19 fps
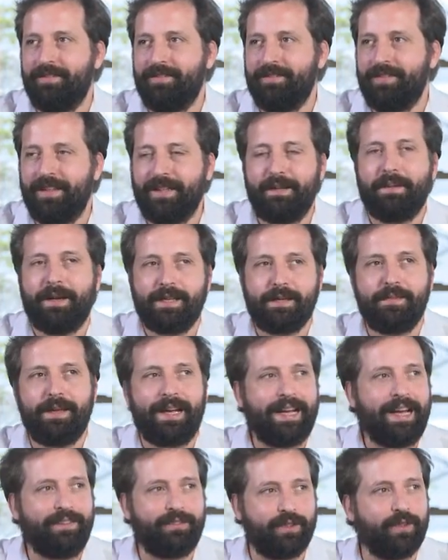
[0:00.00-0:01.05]
Vai ter mais a minha
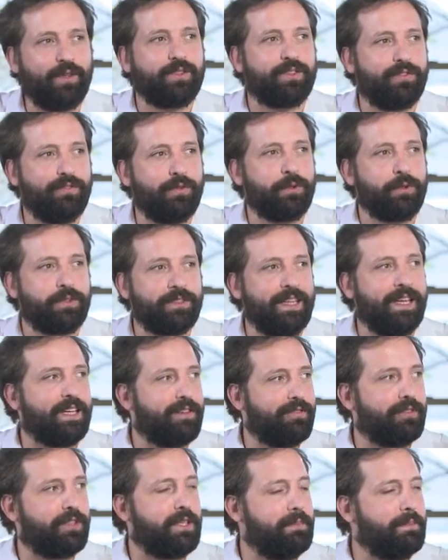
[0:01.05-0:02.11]
cara, os negócios que eu vou gostar e
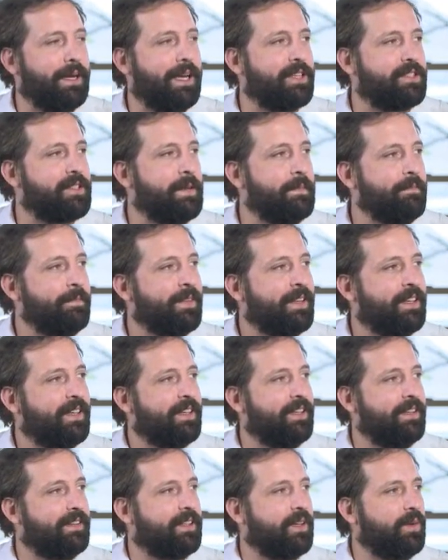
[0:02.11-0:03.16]
que eu vou rir mais.
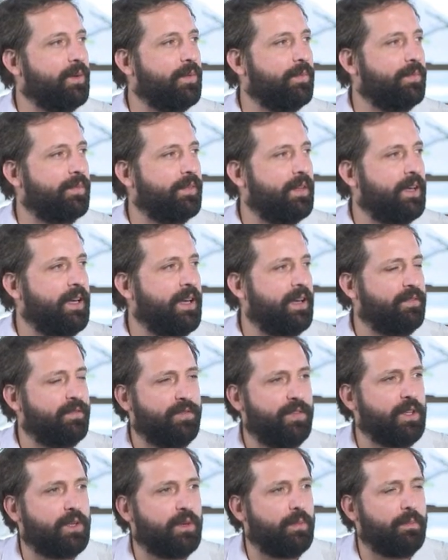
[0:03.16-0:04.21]
Então, é,
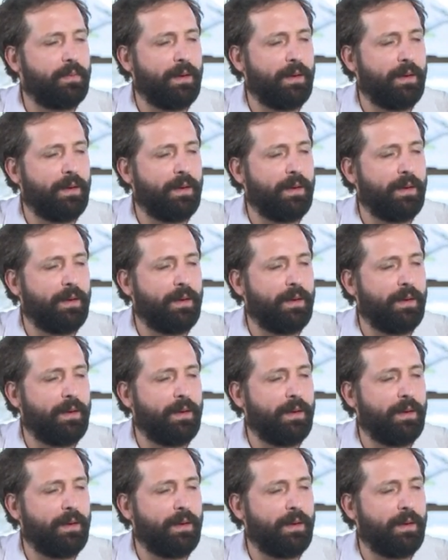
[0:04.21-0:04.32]
fica.